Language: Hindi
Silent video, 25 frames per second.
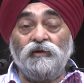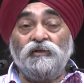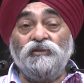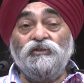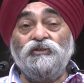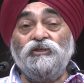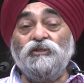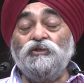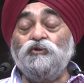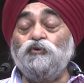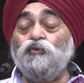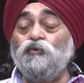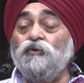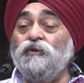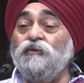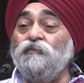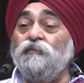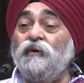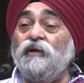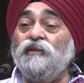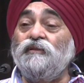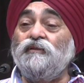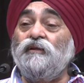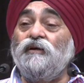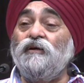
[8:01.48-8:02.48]
जिस सुनी
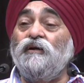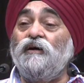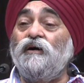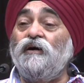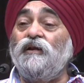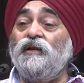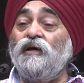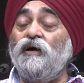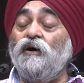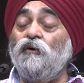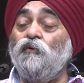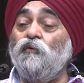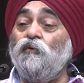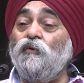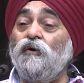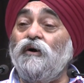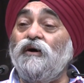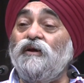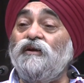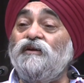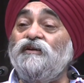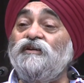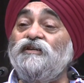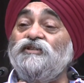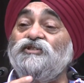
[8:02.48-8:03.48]
मानतन हरिया हुआ
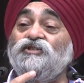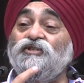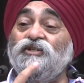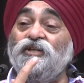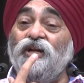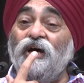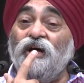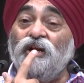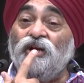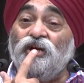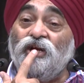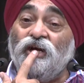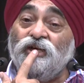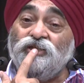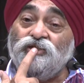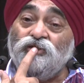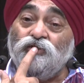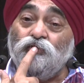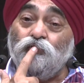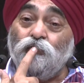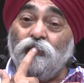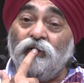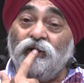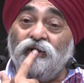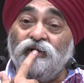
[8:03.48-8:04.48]
रसना रस
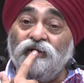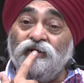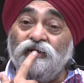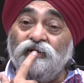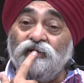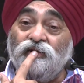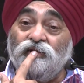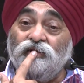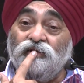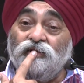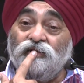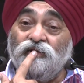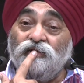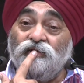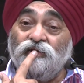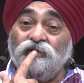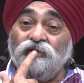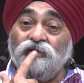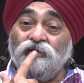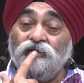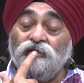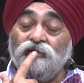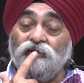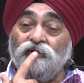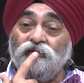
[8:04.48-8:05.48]
माणी
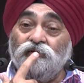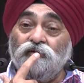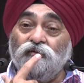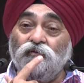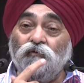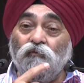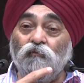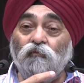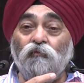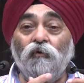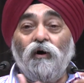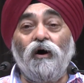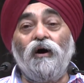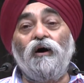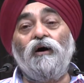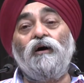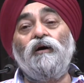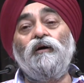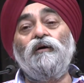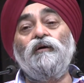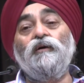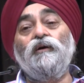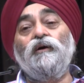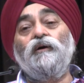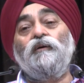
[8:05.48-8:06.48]

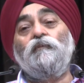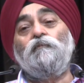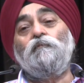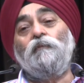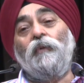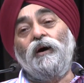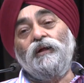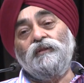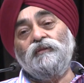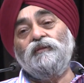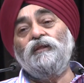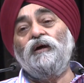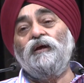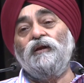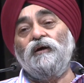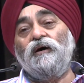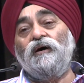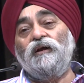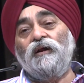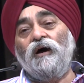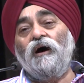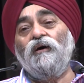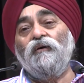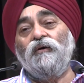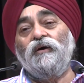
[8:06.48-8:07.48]
वाह मानतन
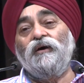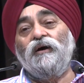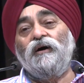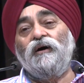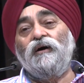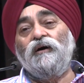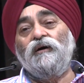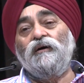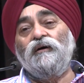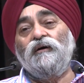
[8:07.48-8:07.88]
हरा होया